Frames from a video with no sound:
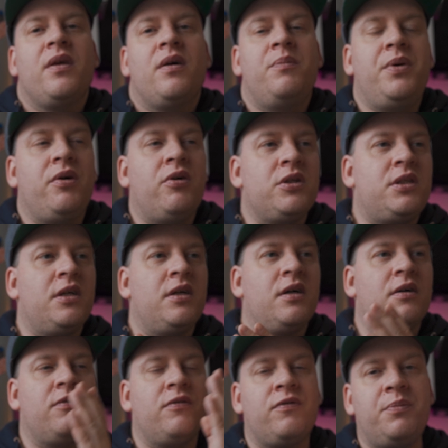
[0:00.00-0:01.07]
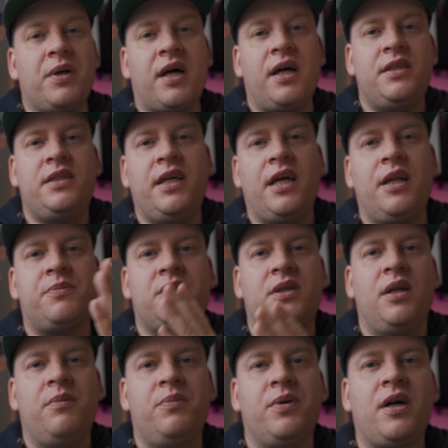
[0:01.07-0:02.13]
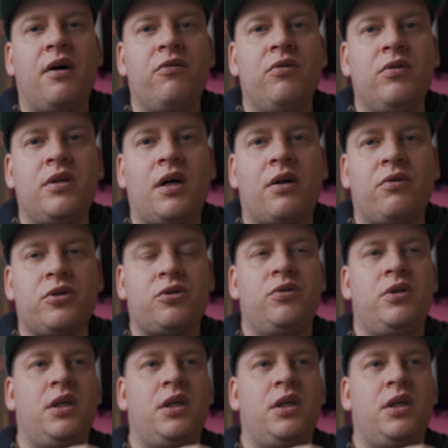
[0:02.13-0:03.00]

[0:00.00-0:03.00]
берете, выбираете эллипс или беговую дорожку,